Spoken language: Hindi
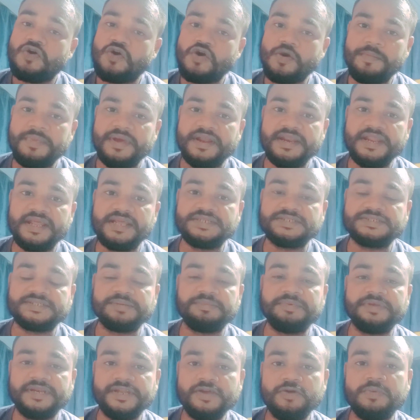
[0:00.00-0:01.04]
वो मैं नेक्स्ट
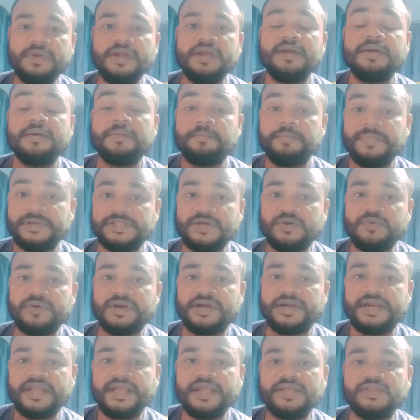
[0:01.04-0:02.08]
वीडियो में
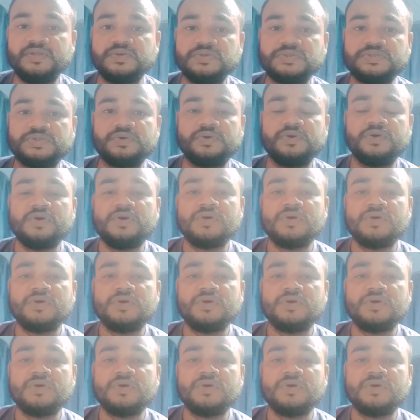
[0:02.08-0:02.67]
बताऊँगा ठीक है दोस्तों